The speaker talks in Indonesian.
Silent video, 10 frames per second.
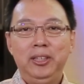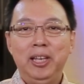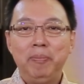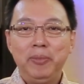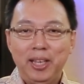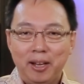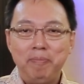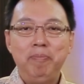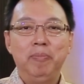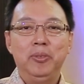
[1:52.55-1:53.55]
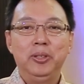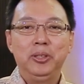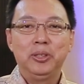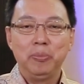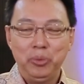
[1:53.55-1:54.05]
Diam-diam,
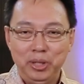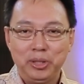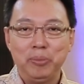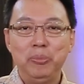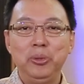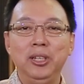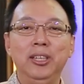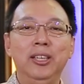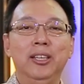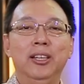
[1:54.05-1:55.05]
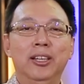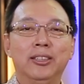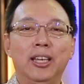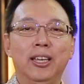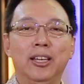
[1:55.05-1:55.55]
sembunyi-sembunyi,
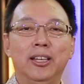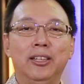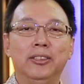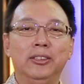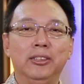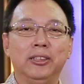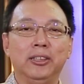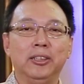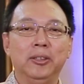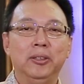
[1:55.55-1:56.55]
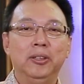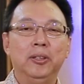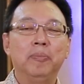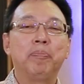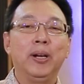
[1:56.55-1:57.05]
saya uh,
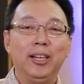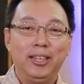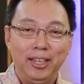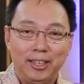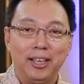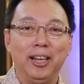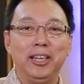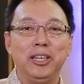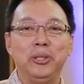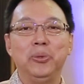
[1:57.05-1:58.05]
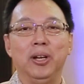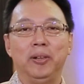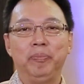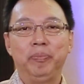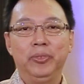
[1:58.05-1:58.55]
pergi ke gereja
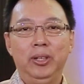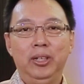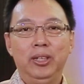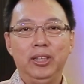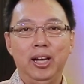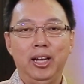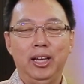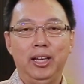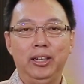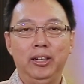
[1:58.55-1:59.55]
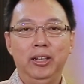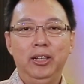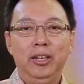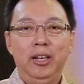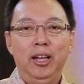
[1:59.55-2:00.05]
juga. Dan
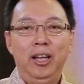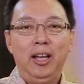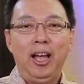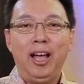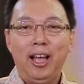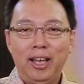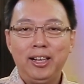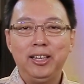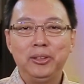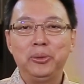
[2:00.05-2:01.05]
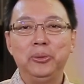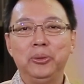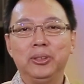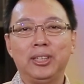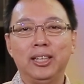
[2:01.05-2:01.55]
hari
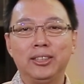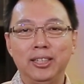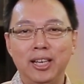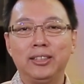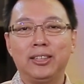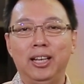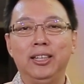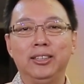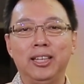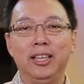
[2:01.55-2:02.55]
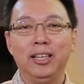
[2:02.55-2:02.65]
itu saya senang sekali, saya